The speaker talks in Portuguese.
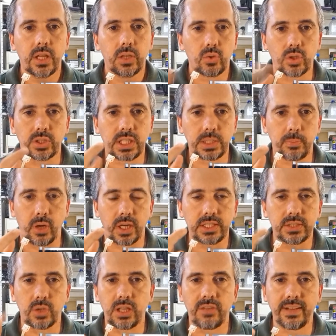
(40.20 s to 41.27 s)
Todas as portas,
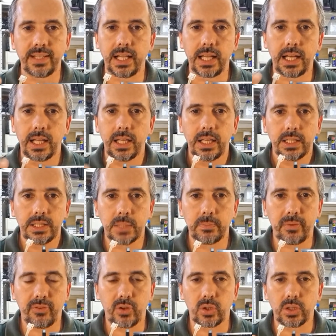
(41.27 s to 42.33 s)
senão ela vai dar lá
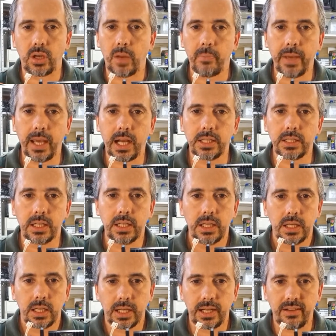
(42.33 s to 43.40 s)
tampa frontal aberta,
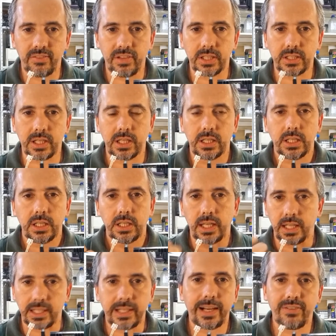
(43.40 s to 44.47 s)
gaveta,
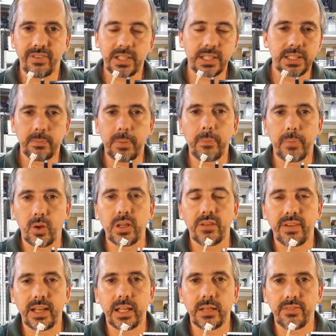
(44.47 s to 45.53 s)
ela dá gaveta sem papel, ela
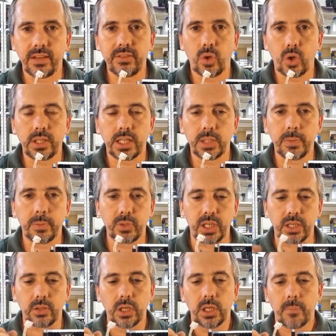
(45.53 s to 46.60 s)
vai, vai rodar do mesmo
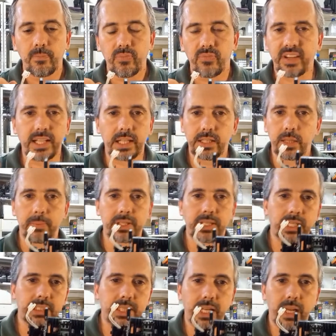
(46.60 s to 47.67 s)
jeito. Vai dar tampa
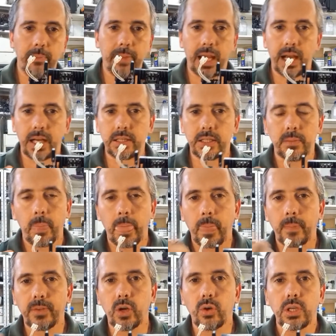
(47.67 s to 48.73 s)
traseira aberta,
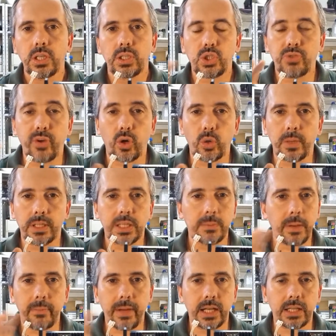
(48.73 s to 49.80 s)
entendeu? Se tiver alguma tampa
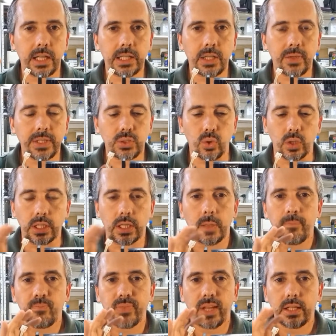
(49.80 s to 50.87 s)
aberta, ela não aciona.
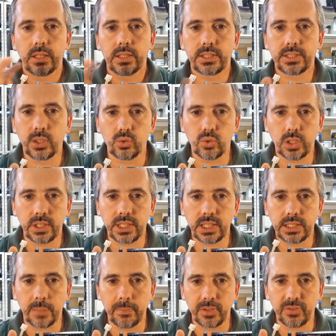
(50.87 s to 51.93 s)
Estão todas as
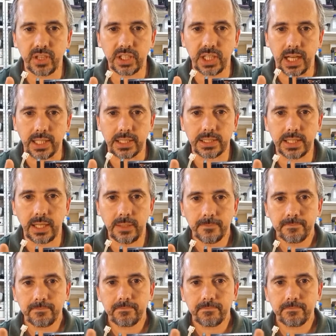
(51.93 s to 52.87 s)
tampas fechadas, tá?